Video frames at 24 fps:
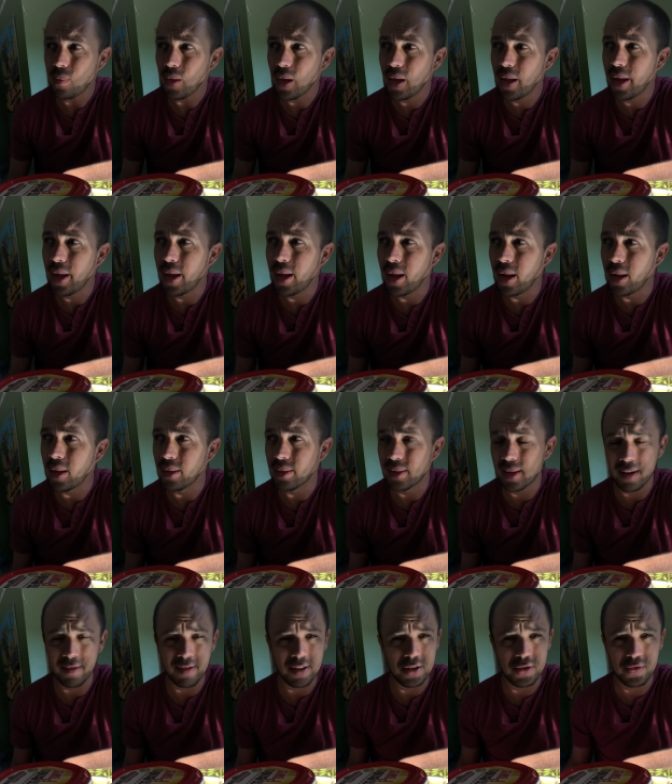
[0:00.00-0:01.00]
é,
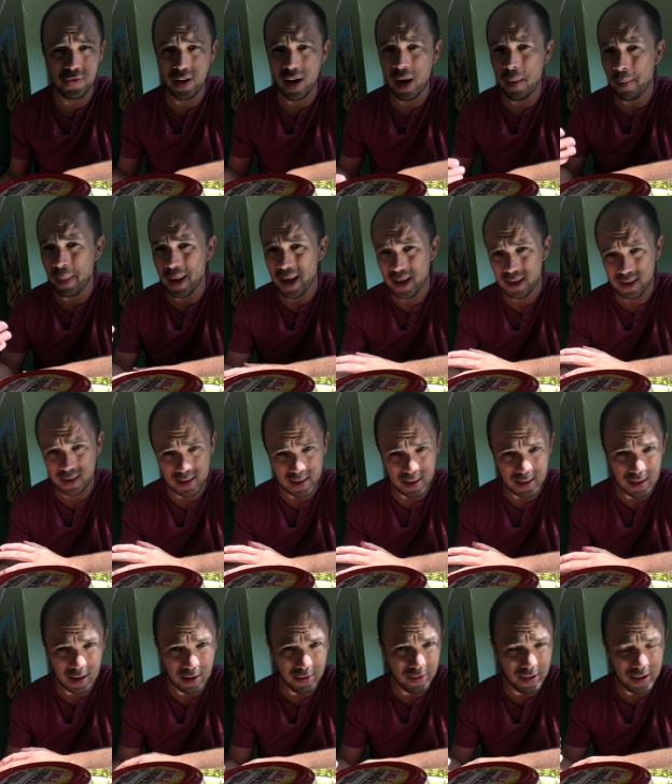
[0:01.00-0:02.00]
através de ferramentas,
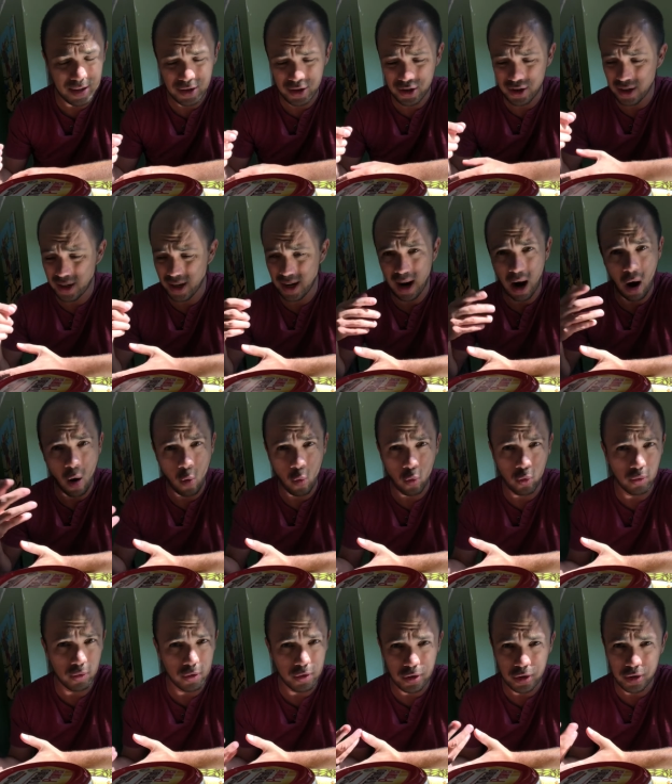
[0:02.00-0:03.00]
através de
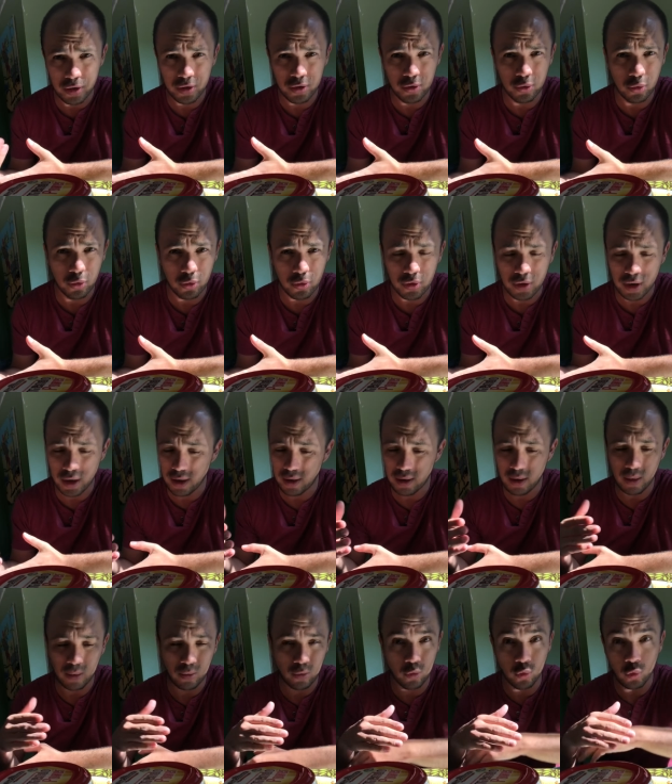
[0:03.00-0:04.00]
cálculos, de estudos que
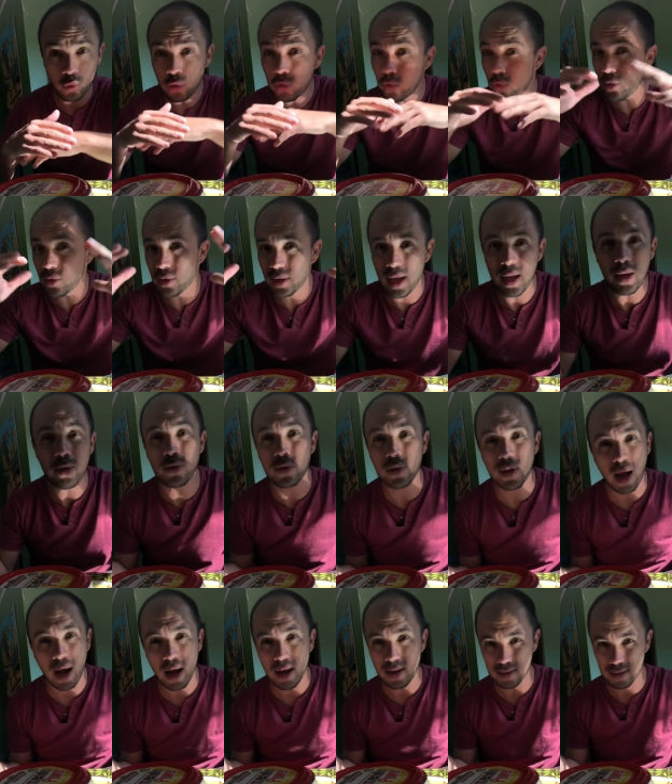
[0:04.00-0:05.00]
estão tudo dentro
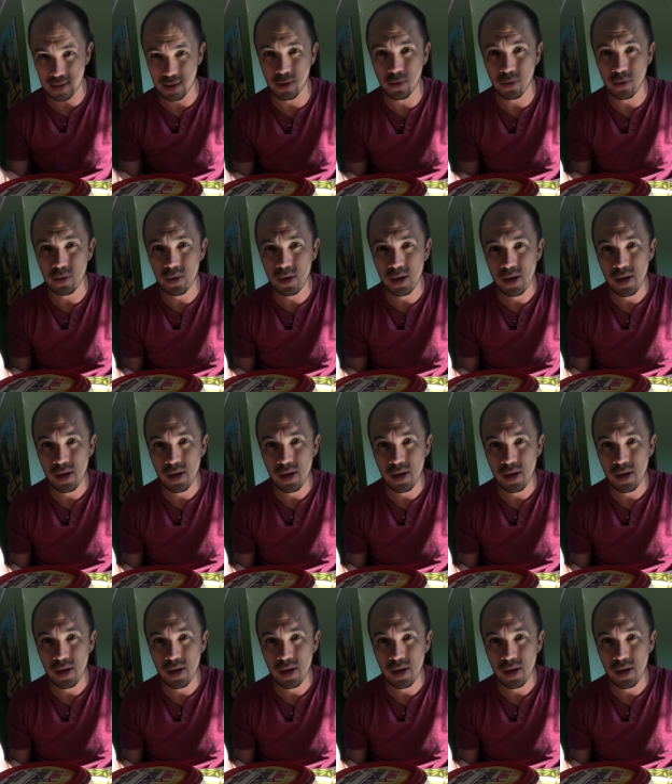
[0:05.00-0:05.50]
da razão,